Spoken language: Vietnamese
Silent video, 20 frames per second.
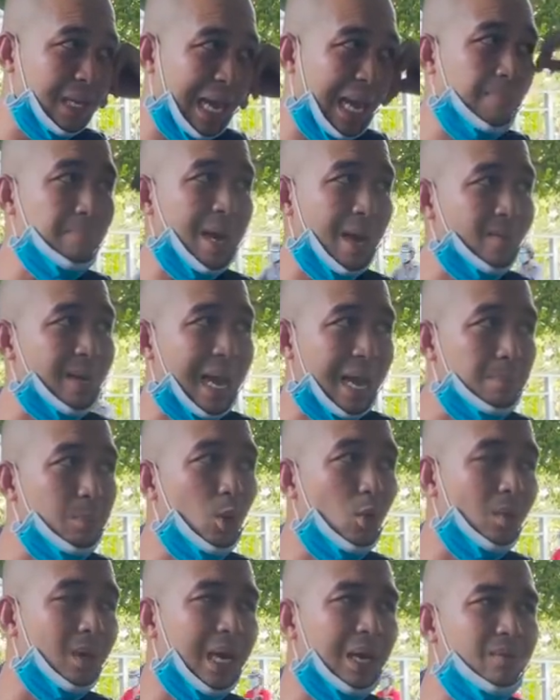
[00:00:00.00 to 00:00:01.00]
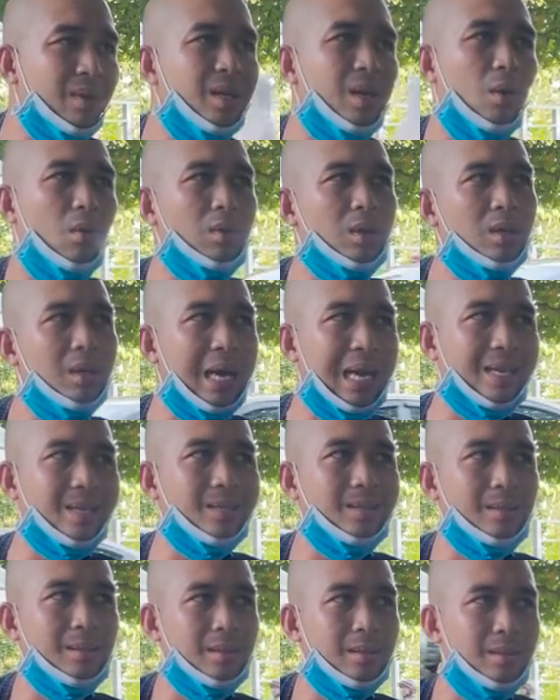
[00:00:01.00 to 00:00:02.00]
em bảo đảm luôn là ví dụ như
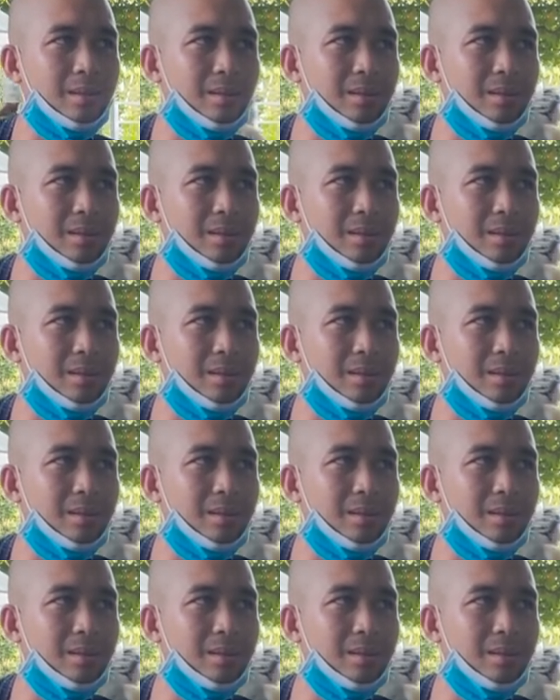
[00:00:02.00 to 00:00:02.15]
anh